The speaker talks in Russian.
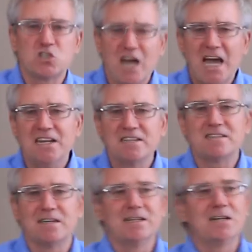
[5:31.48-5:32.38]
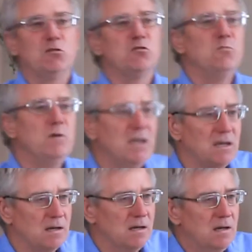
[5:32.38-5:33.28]
жалился над
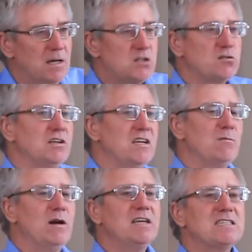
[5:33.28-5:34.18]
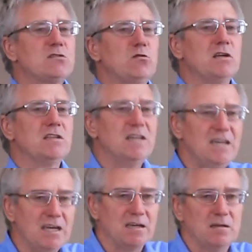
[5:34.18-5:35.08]
людьми, что они были
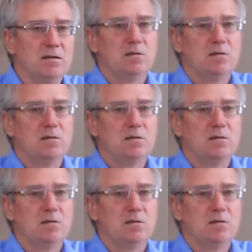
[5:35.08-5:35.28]
изнурены,